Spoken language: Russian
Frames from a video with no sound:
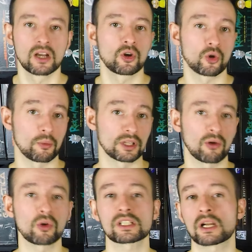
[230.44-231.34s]
Кроме
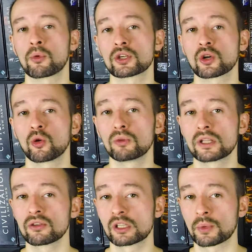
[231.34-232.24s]
того, разработчик
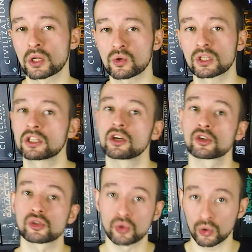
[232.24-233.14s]
умудрился прикрутить
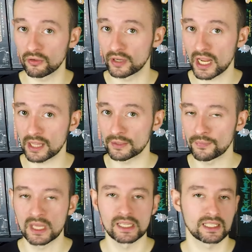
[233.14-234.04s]
соло-вариант.
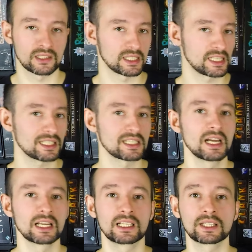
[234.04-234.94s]
Согласитесь,
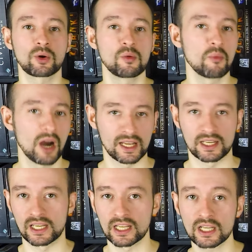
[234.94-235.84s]
для такой
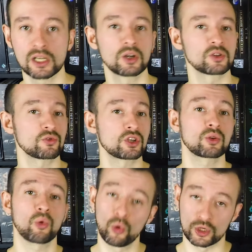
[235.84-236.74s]
маленькой игры
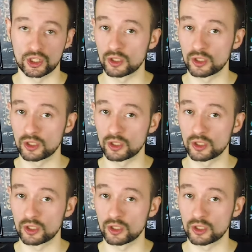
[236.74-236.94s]
звучит очень